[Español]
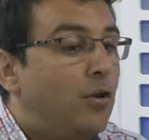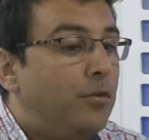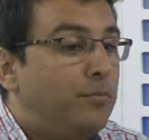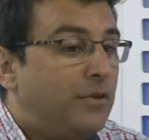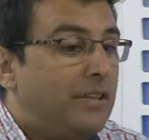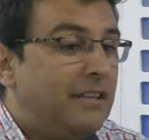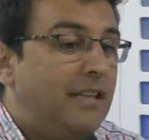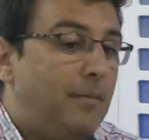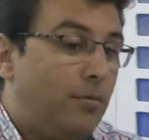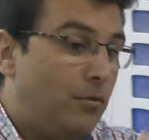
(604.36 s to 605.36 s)

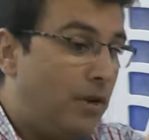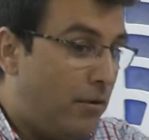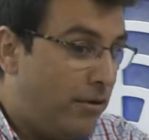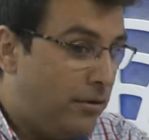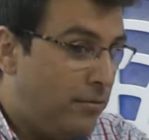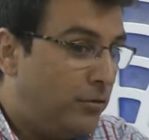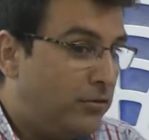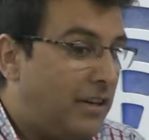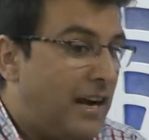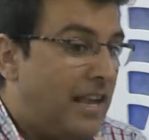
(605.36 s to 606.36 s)
importante, por un lado es
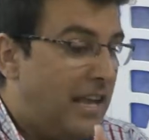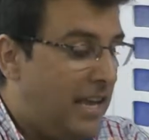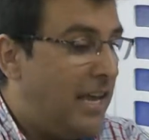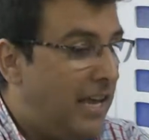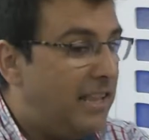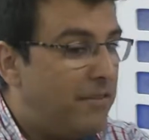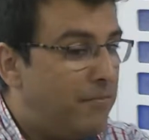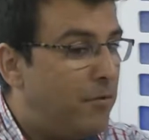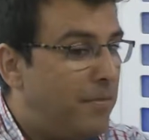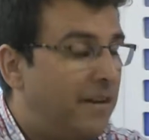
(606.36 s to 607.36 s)
mostrar eh, eh, esa
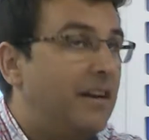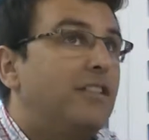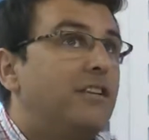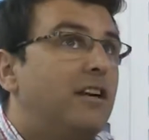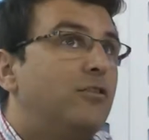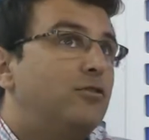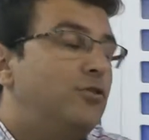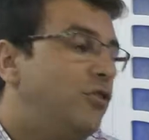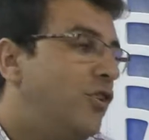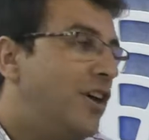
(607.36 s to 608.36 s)
forma de relacionarnos con
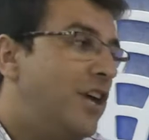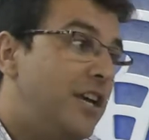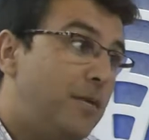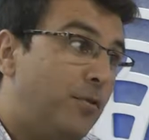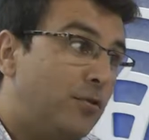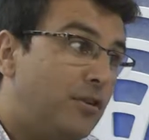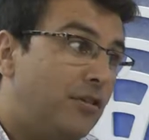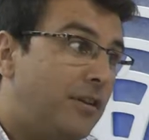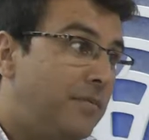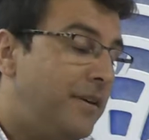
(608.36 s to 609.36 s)
Dios y por otro
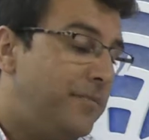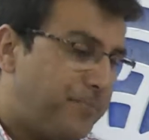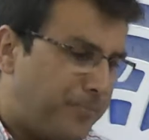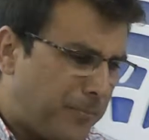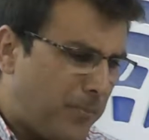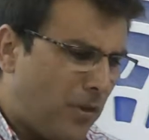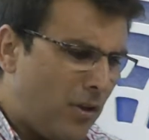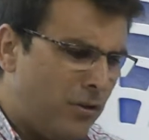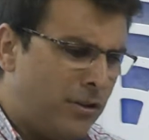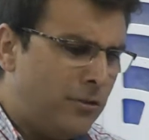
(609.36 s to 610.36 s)
lado también
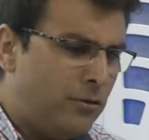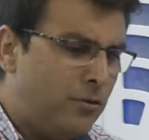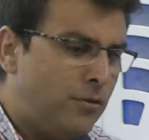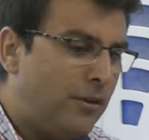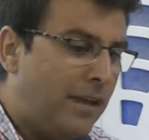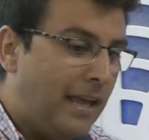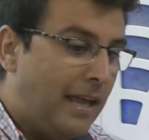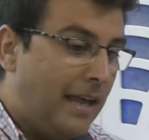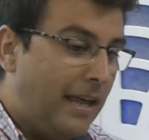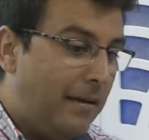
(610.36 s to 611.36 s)
José Antonio
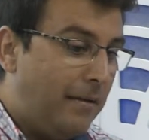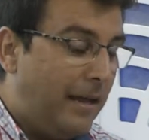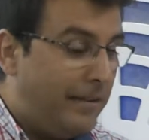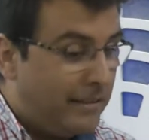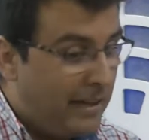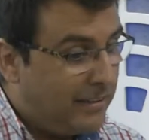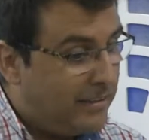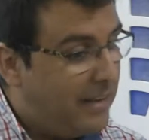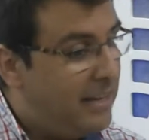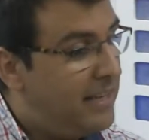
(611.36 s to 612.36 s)
entre las
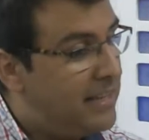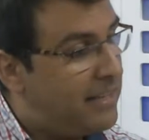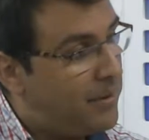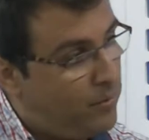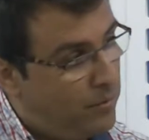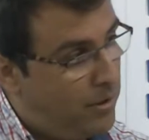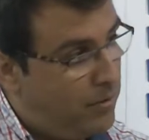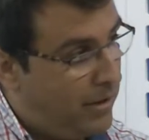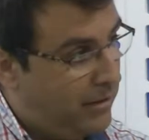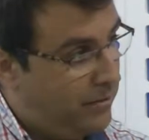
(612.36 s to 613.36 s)
tres iglesias estamos
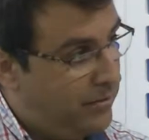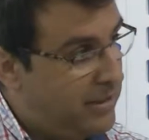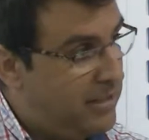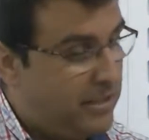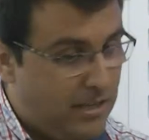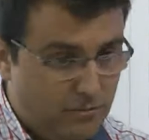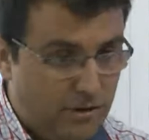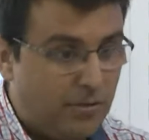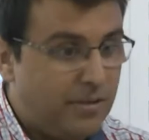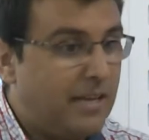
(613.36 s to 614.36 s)
colaborando. Es decir, es
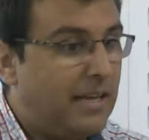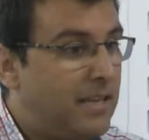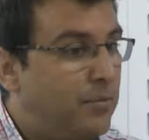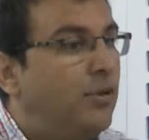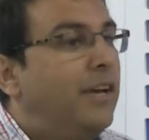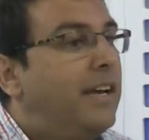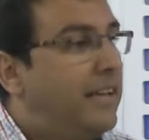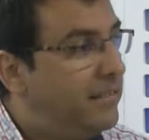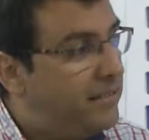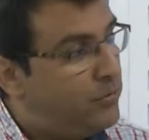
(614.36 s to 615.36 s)
una cosa que hacemos
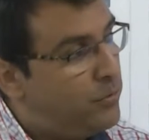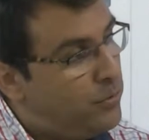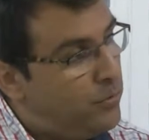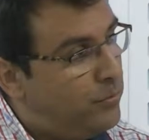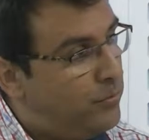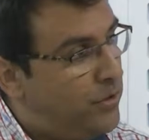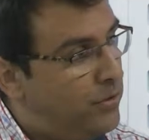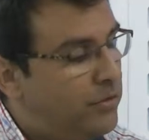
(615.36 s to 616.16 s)
entre todos unidos